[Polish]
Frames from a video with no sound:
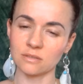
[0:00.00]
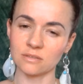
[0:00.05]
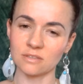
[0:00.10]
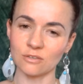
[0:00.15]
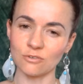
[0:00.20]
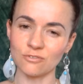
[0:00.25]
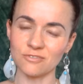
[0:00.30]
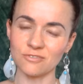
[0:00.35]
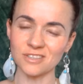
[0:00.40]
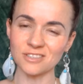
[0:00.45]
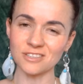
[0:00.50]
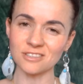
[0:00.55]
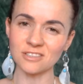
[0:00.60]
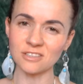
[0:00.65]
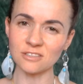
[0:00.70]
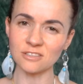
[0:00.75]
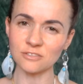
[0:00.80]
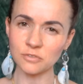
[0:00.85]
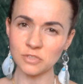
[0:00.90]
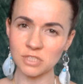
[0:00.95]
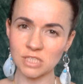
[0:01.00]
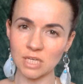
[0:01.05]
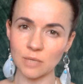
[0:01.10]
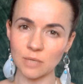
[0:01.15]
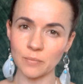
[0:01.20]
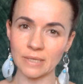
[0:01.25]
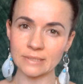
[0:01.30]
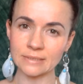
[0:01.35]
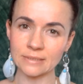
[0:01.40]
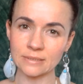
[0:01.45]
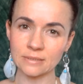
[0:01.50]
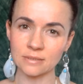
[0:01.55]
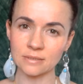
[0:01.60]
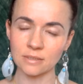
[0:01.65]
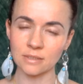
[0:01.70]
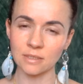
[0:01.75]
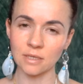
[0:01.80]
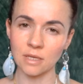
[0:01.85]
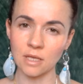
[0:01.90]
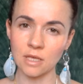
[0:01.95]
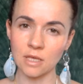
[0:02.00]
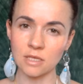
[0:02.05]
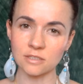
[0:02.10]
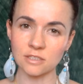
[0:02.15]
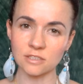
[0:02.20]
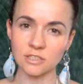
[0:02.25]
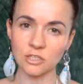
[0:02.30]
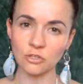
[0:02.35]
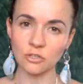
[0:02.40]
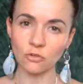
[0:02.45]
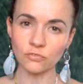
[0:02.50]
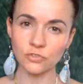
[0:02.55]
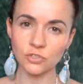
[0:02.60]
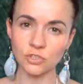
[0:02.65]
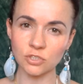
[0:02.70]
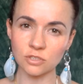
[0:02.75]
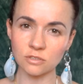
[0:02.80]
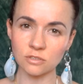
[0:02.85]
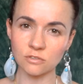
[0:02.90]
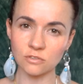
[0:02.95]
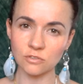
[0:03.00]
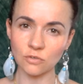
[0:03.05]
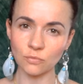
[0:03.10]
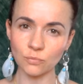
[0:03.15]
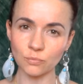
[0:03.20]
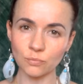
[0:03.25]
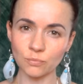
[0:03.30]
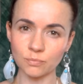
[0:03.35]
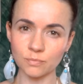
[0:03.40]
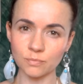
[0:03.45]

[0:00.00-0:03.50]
zauważyć ten swój schemat, zastanowić się, co,